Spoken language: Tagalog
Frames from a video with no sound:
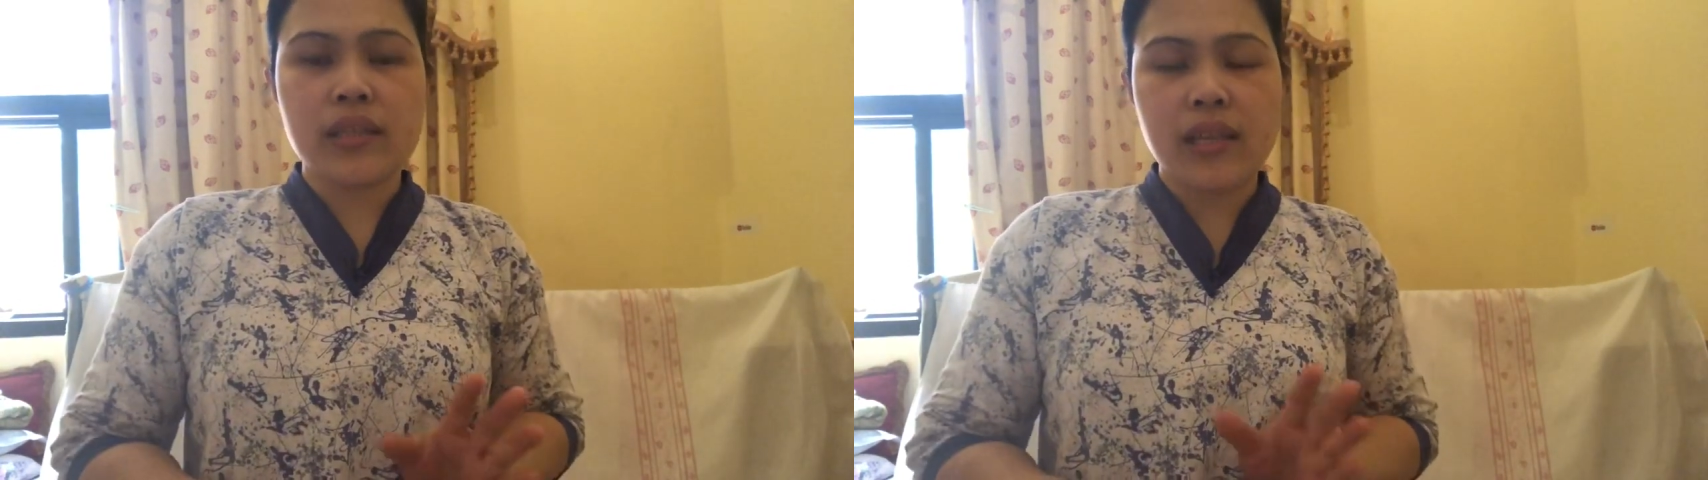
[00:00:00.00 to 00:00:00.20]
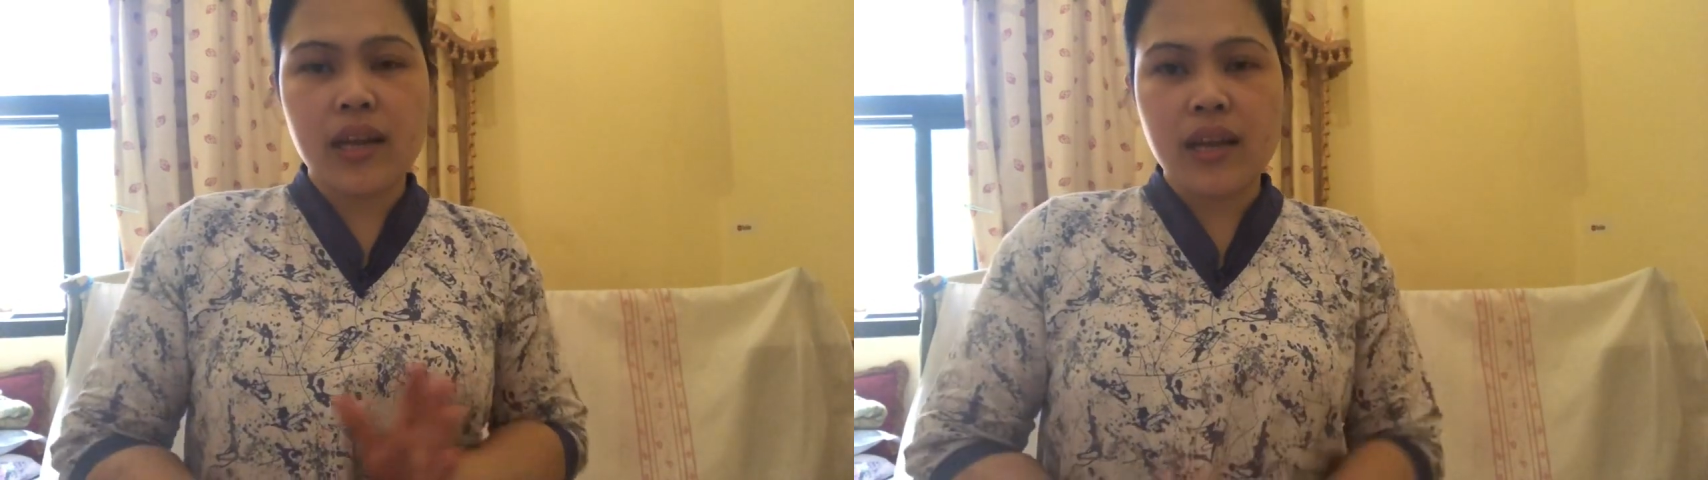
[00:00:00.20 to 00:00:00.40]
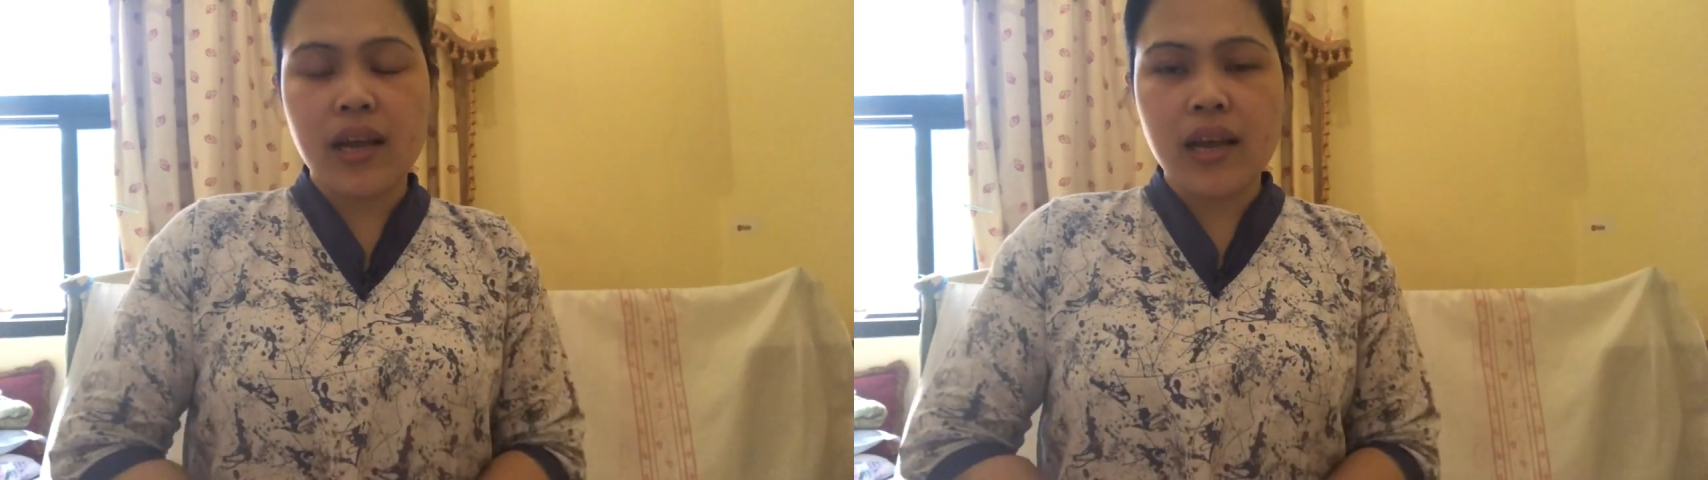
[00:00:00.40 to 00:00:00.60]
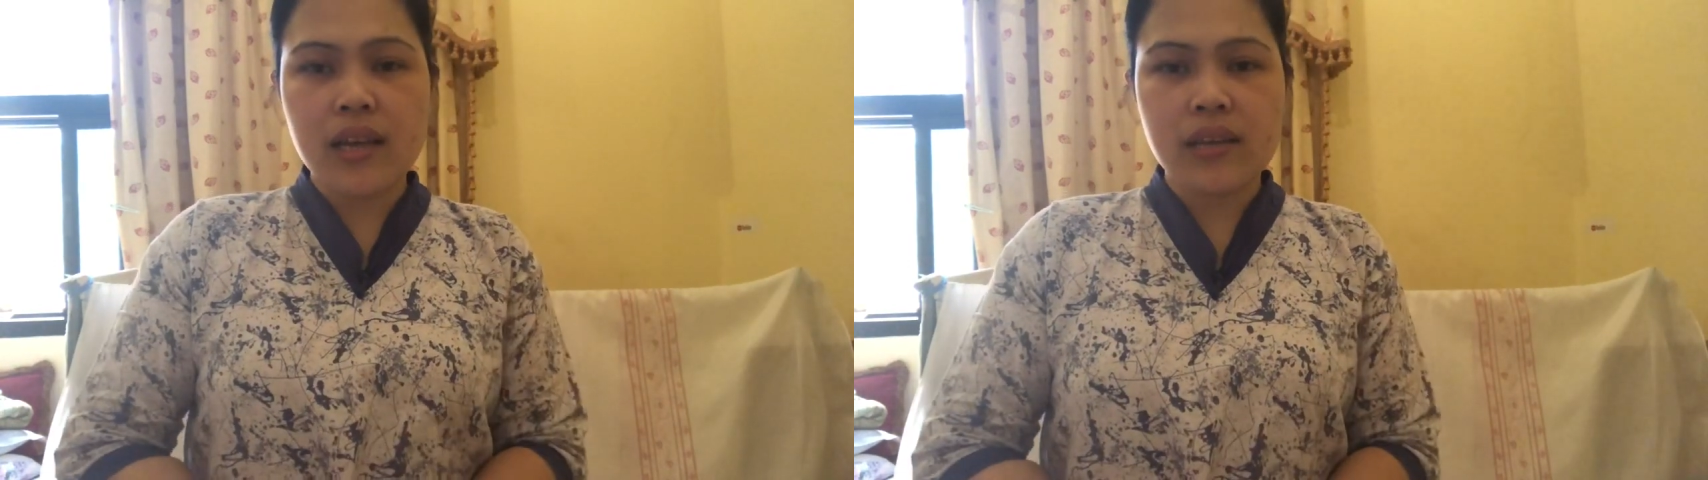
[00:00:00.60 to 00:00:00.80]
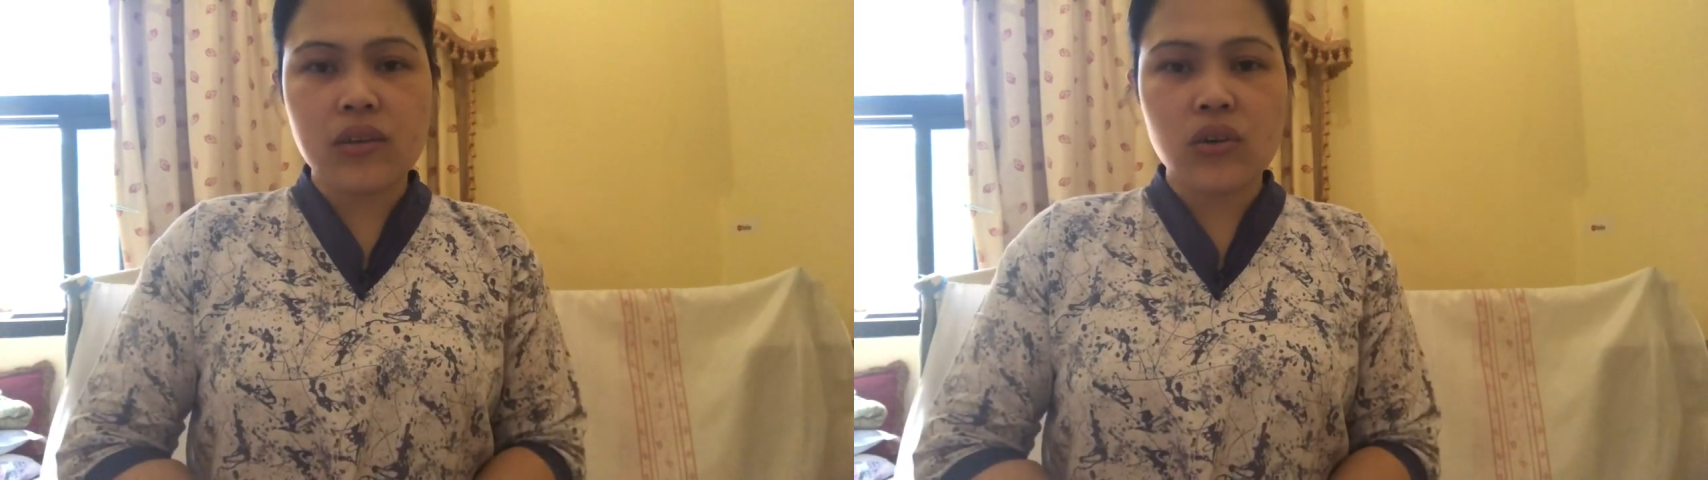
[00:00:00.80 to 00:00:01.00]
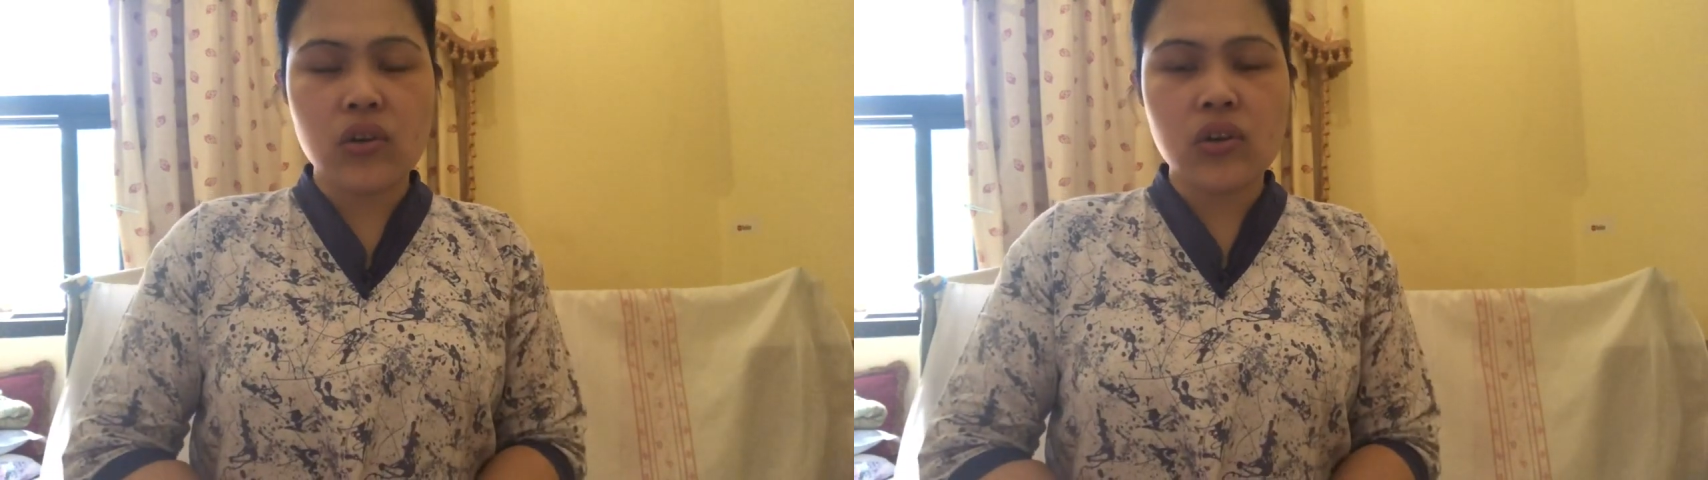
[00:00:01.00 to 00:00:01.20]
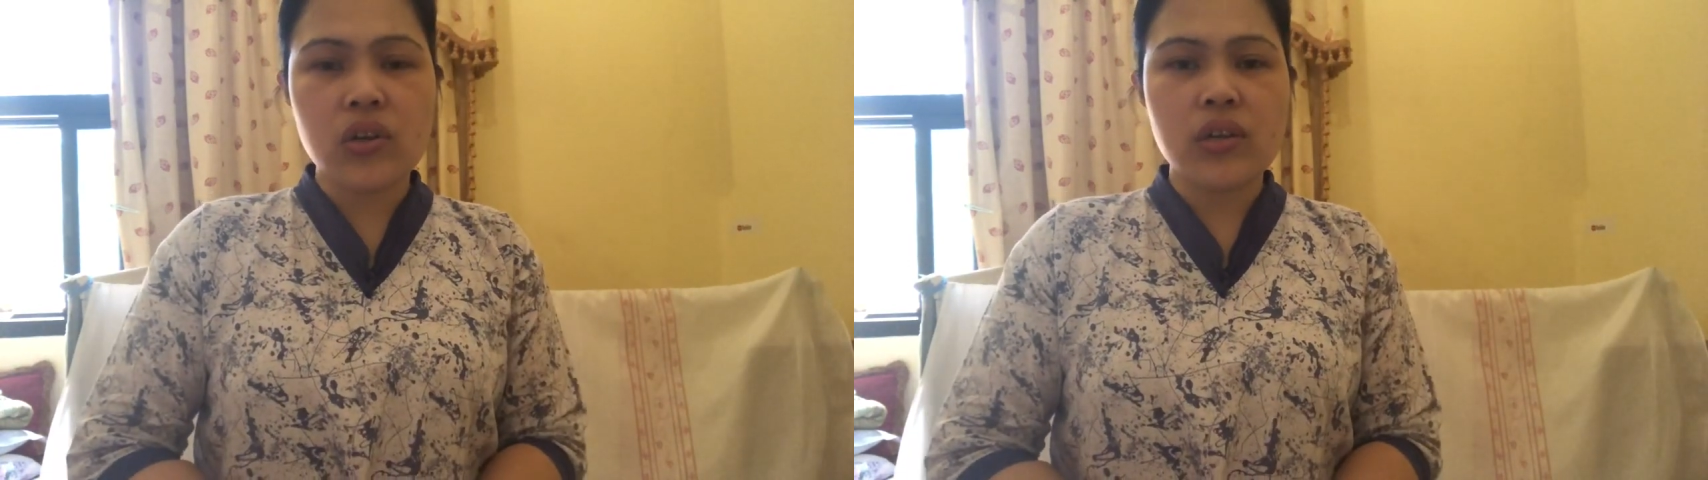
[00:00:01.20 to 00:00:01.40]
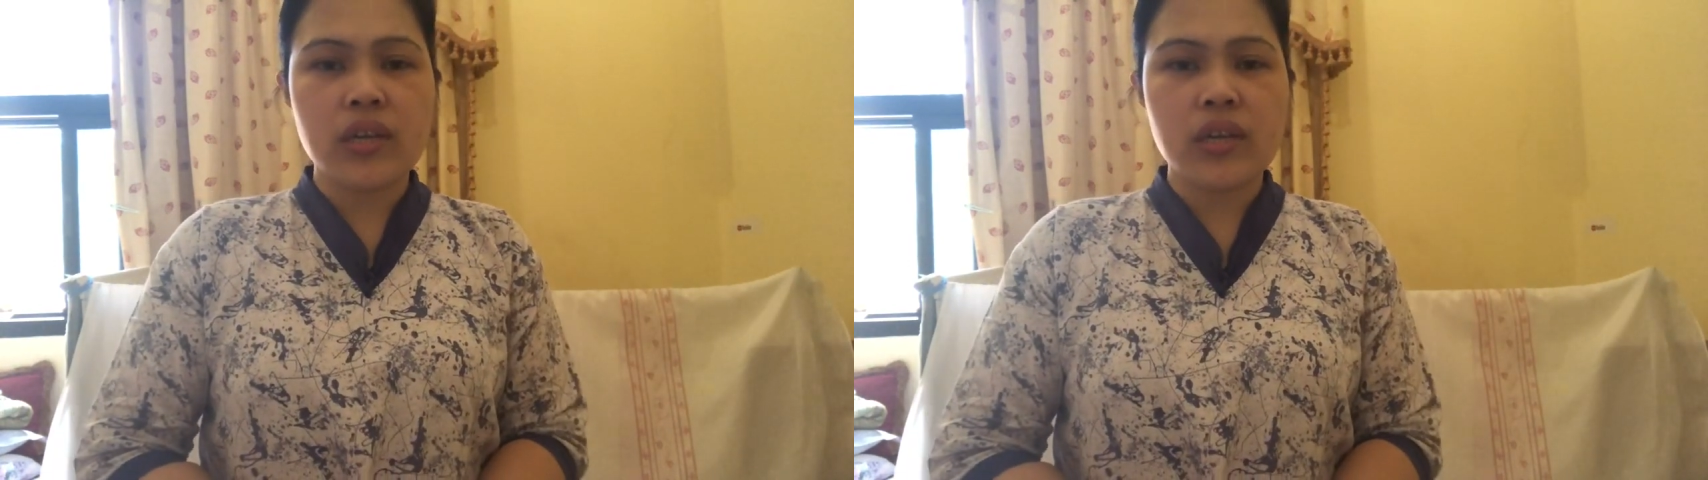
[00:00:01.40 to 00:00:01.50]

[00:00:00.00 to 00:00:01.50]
tarha or